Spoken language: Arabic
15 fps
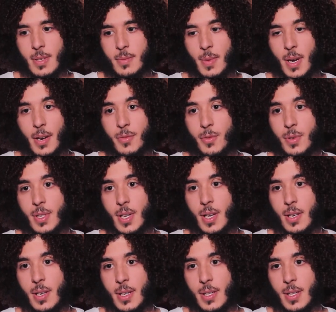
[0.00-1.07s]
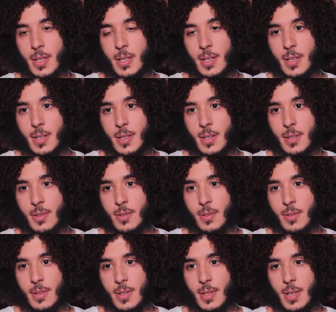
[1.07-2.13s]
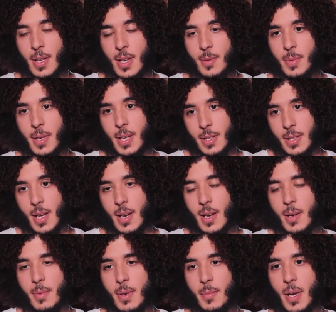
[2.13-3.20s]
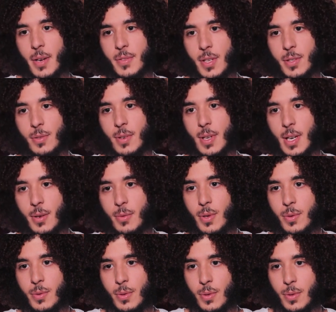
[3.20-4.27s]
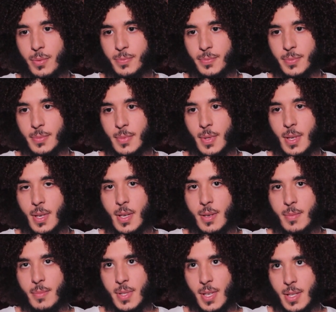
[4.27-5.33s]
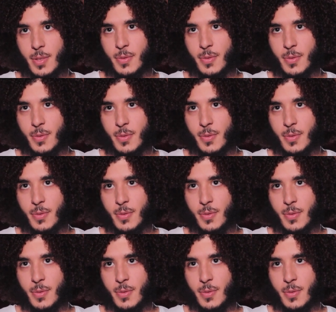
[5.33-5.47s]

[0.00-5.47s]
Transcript: ما عرفتش واش قال لك اللي قبلي دخل قبلي ما عرفتش اسكو قال له وي او نو بصح